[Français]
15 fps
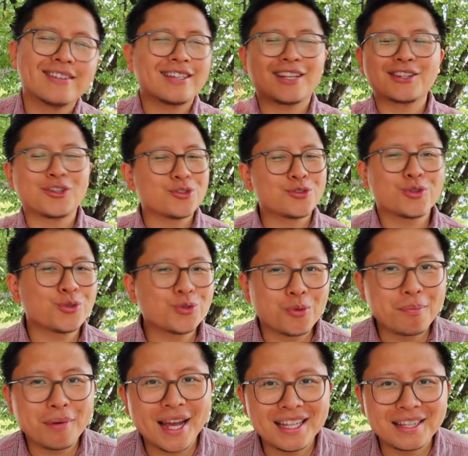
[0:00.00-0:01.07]
tu n'attends
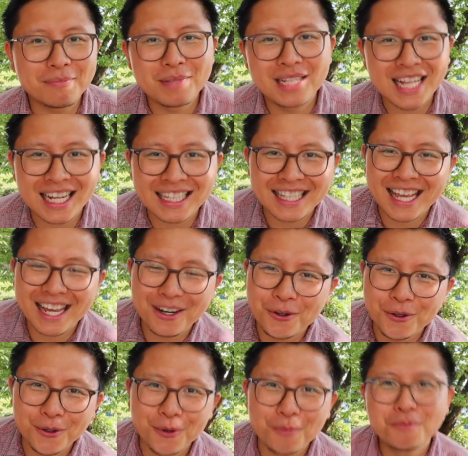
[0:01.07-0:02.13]
surtout pas à être milliardaire
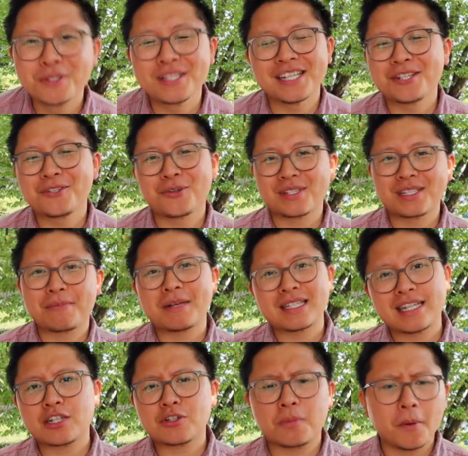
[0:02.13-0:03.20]
euh, au bout de 7 jours. n'est pas
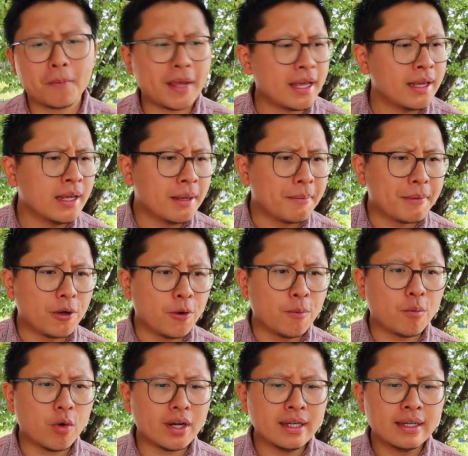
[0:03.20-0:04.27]
ça que je promets, mais au
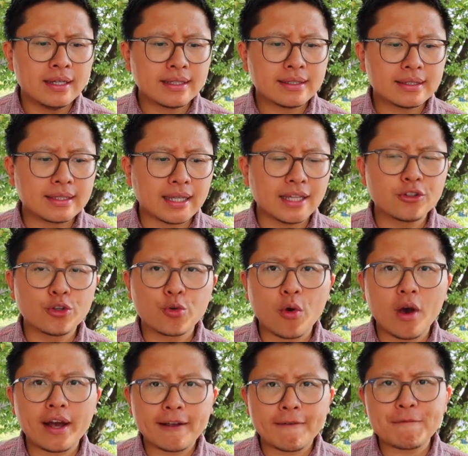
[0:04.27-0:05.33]
moins tu as de
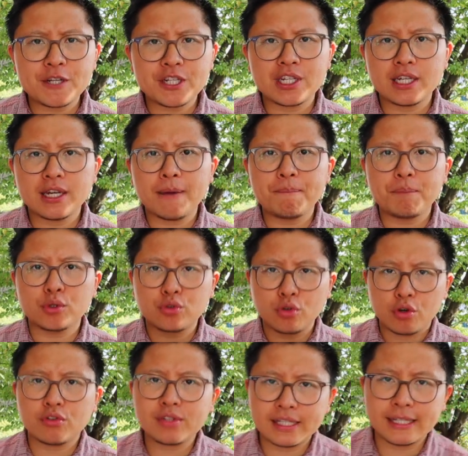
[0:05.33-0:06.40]
quoi réfléchir pour te
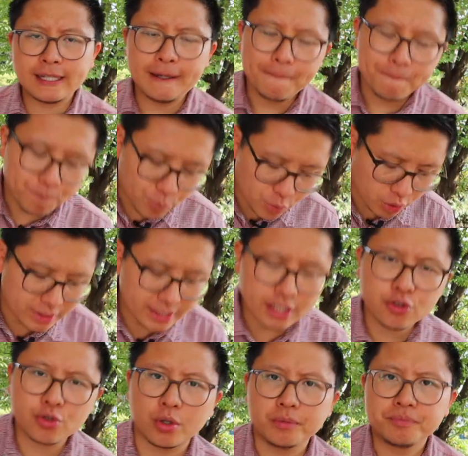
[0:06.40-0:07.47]
lancer dans
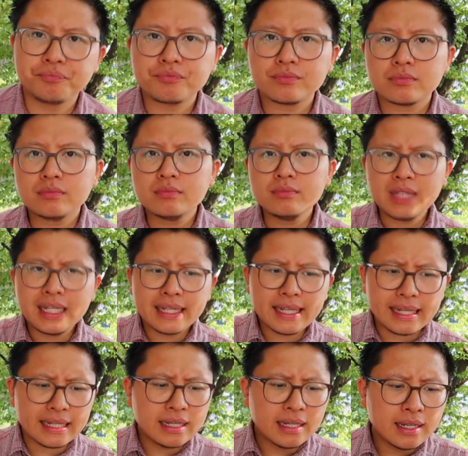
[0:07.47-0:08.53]
7 jours.
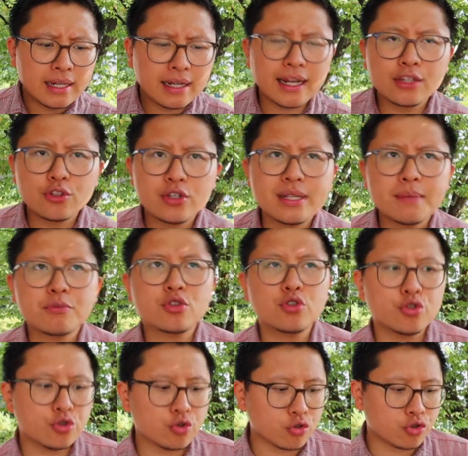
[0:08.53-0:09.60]
Et la deuxième
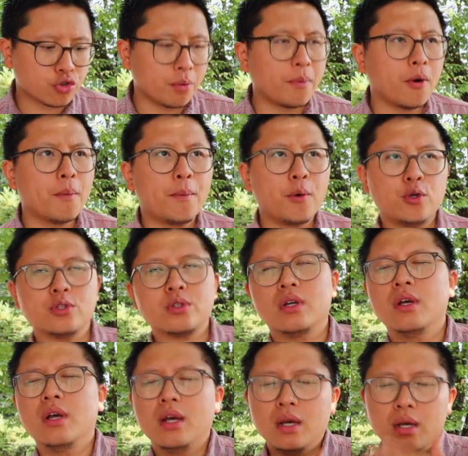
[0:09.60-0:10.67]
solution que je te propose,
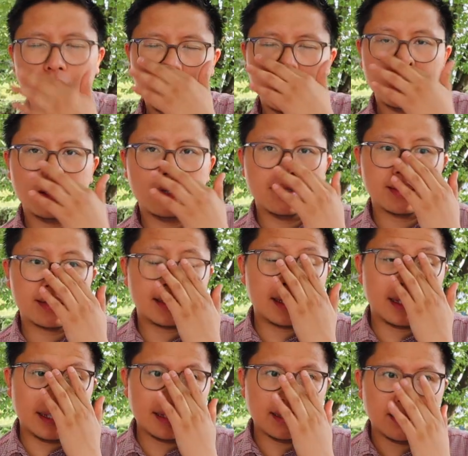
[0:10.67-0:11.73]
euh,
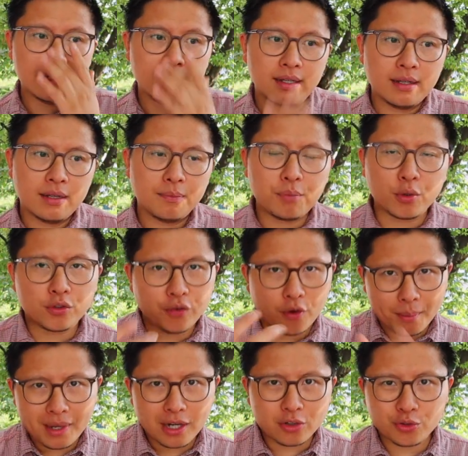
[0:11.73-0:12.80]
c'est pour te
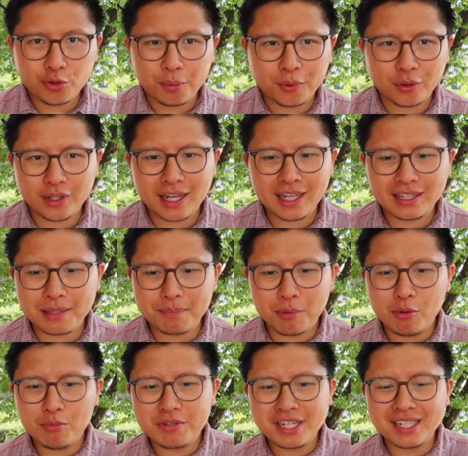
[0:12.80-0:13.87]
former à l'entrepreneuriat, tu n'es
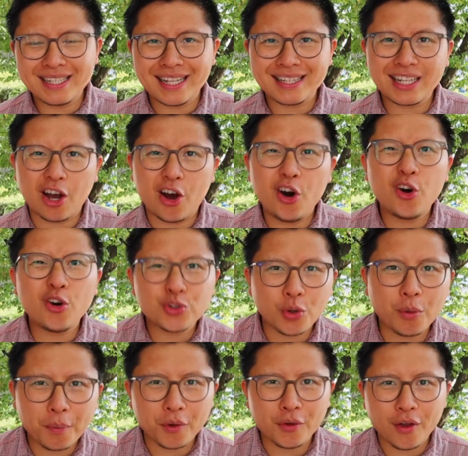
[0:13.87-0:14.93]
pas obligé d'être
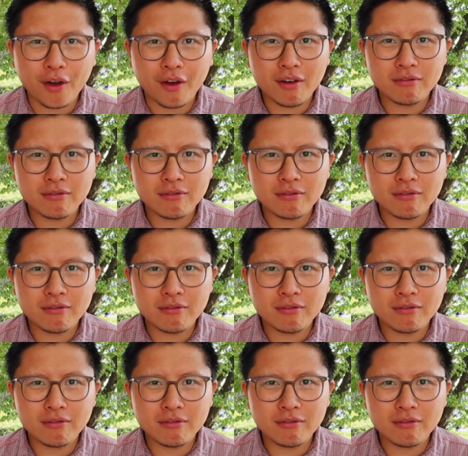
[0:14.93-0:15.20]
entrepreneur.